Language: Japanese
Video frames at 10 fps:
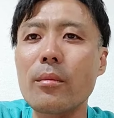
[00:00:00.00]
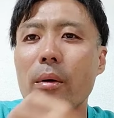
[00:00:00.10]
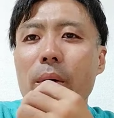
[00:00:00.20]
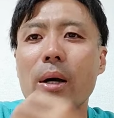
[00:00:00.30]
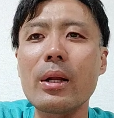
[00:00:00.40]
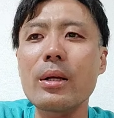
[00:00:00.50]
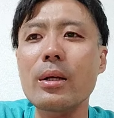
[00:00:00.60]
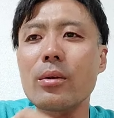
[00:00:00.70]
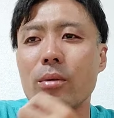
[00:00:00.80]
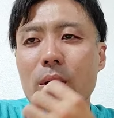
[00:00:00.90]
まあ、分からん
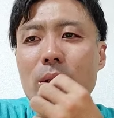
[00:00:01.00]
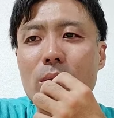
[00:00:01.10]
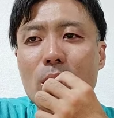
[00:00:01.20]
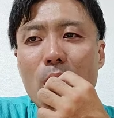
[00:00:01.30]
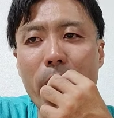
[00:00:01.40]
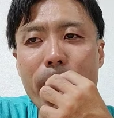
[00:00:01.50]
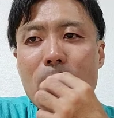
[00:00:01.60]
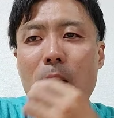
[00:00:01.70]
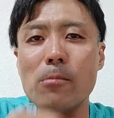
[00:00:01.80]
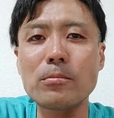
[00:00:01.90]
けどねその
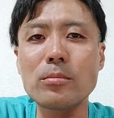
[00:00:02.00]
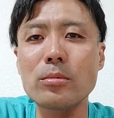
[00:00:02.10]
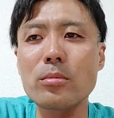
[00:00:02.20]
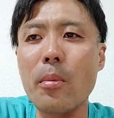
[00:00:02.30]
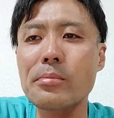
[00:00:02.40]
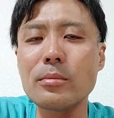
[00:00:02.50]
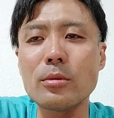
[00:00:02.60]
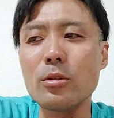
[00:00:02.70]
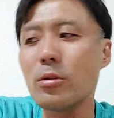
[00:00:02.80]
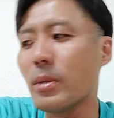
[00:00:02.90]

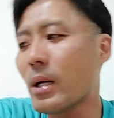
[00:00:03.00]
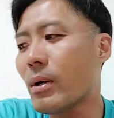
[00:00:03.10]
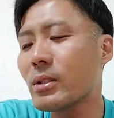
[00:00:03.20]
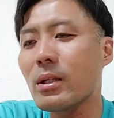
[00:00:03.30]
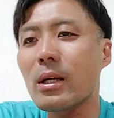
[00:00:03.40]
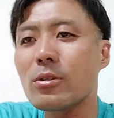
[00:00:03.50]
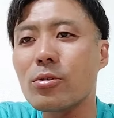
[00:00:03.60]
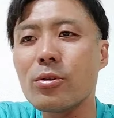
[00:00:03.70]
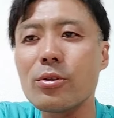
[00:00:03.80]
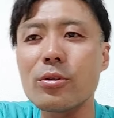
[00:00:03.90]
ウーバーはなんか
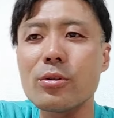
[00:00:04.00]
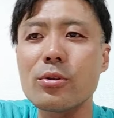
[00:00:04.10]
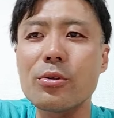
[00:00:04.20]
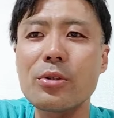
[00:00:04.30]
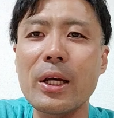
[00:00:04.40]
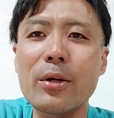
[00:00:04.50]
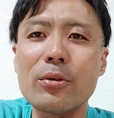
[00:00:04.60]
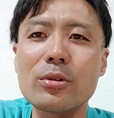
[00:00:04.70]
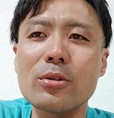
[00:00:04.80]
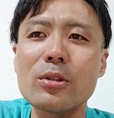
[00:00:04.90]
そういうそういう対
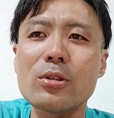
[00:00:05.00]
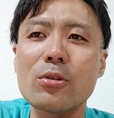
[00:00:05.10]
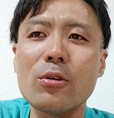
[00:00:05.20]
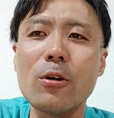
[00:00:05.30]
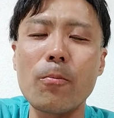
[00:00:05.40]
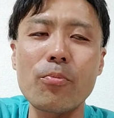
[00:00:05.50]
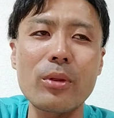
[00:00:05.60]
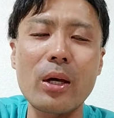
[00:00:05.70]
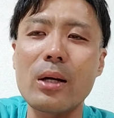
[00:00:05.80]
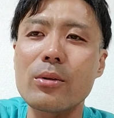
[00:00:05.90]
応する人を
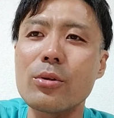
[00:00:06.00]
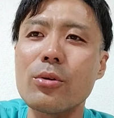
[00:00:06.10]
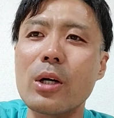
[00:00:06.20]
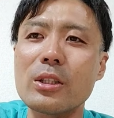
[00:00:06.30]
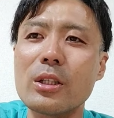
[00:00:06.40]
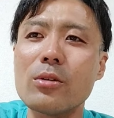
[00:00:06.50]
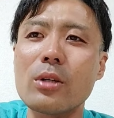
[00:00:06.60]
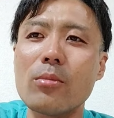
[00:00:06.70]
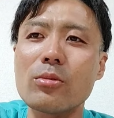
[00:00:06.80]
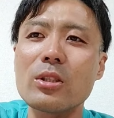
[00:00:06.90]
高く評価してるん
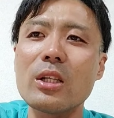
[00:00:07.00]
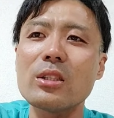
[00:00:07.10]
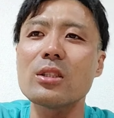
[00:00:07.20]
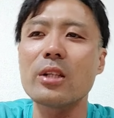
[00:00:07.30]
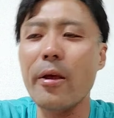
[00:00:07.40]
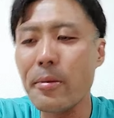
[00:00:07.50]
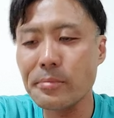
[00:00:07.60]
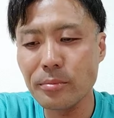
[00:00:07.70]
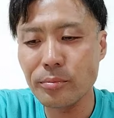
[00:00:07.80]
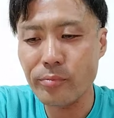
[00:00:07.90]
かもしれんしね、
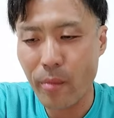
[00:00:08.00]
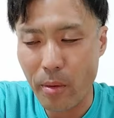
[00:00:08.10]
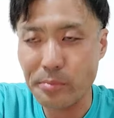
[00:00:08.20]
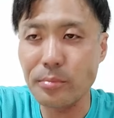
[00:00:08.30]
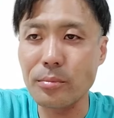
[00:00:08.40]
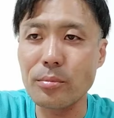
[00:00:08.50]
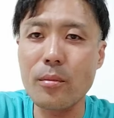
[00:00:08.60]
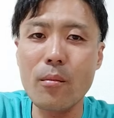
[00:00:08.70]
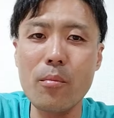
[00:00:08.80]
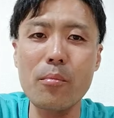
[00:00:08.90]
うん
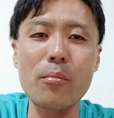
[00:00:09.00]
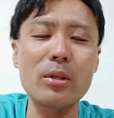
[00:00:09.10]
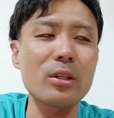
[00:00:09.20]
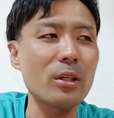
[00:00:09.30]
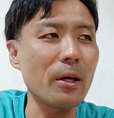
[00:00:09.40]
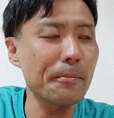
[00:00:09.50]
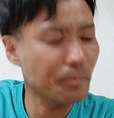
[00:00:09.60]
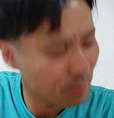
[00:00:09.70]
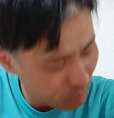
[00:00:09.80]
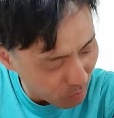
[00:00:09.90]
まあ、ただ
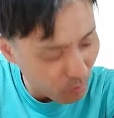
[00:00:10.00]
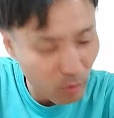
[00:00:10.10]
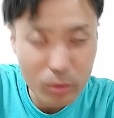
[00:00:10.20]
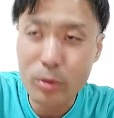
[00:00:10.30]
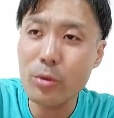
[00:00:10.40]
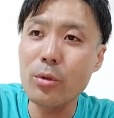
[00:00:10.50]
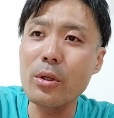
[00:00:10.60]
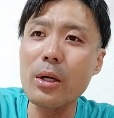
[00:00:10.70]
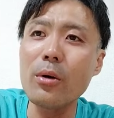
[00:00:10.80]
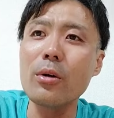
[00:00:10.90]
この動
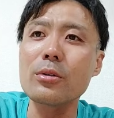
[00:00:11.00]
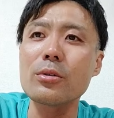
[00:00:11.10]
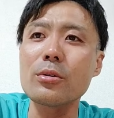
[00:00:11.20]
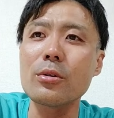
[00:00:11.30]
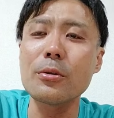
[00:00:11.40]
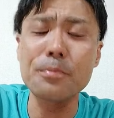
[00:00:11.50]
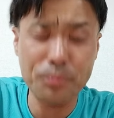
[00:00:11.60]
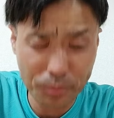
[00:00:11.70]
画をその